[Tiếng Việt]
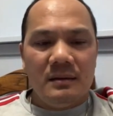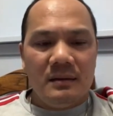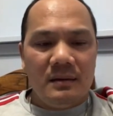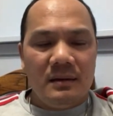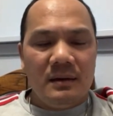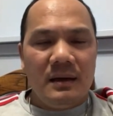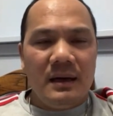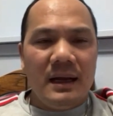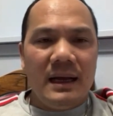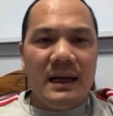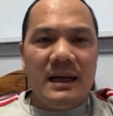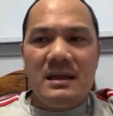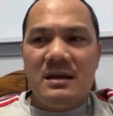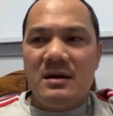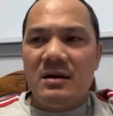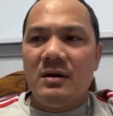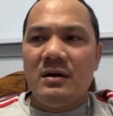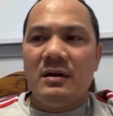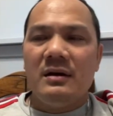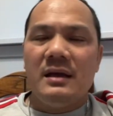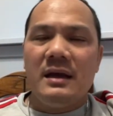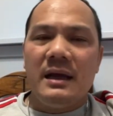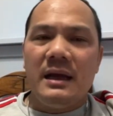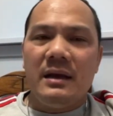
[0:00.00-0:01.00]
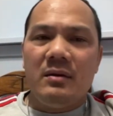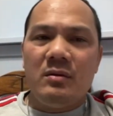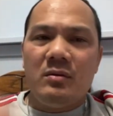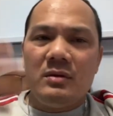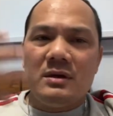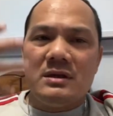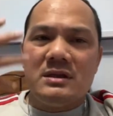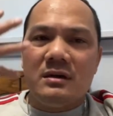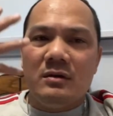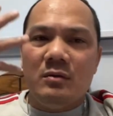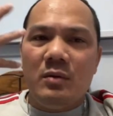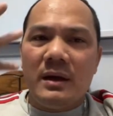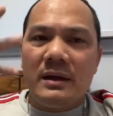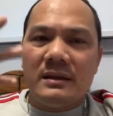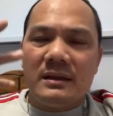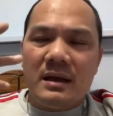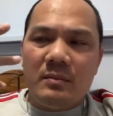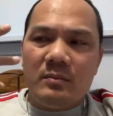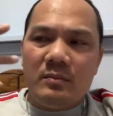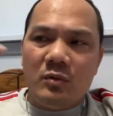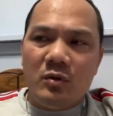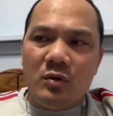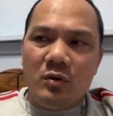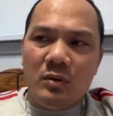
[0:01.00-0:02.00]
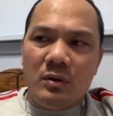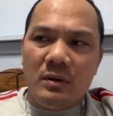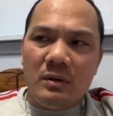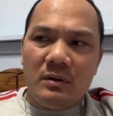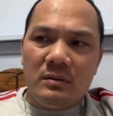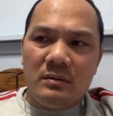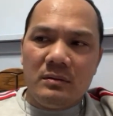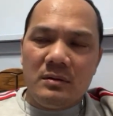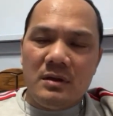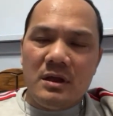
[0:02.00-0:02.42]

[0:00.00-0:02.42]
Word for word: để cho kéo cái sự quan tâm của